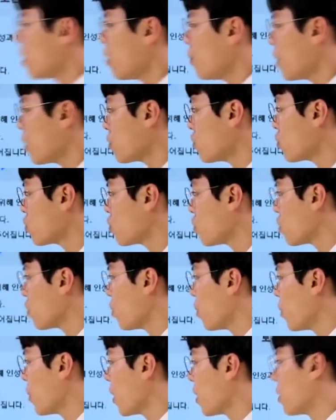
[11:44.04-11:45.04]
설명
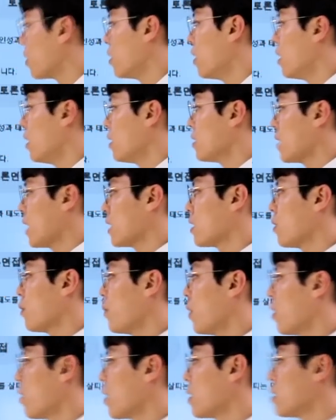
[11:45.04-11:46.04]
문구를 보면
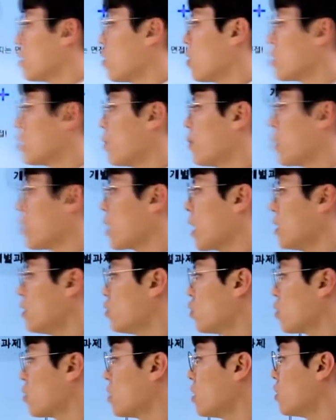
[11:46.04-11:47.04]
5명에서 6명이 한
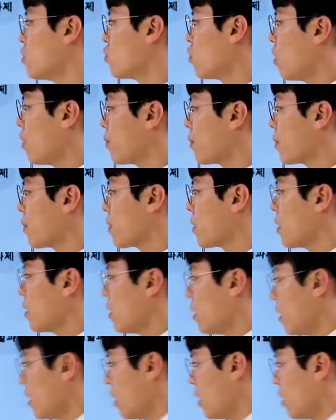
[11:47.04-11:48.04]
조를 이루어
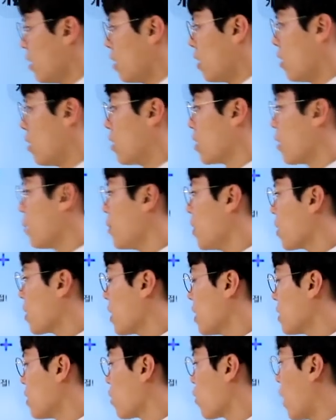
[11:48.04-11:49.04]
어,
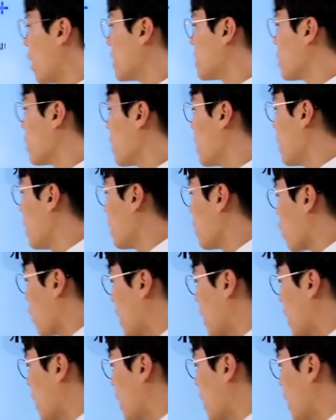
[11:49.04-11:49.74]
협력해서 과제의,